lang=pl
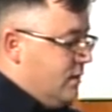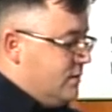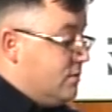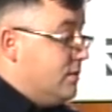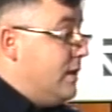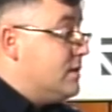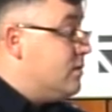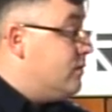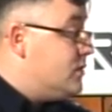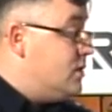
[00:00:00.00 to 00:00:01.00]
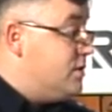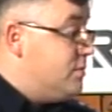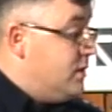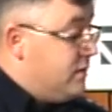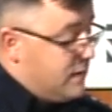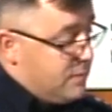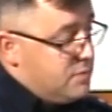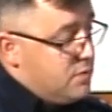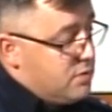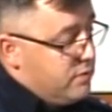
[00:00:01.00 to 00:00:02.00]
co nawet zauważyliśmy i w
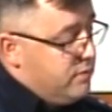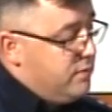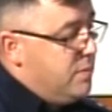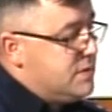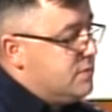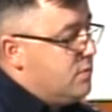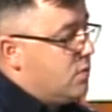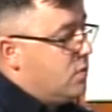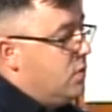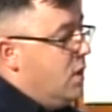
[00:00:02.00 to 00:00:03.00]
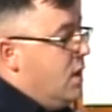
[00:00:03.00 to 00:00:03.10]
tamtym roku, i w obecnym roku,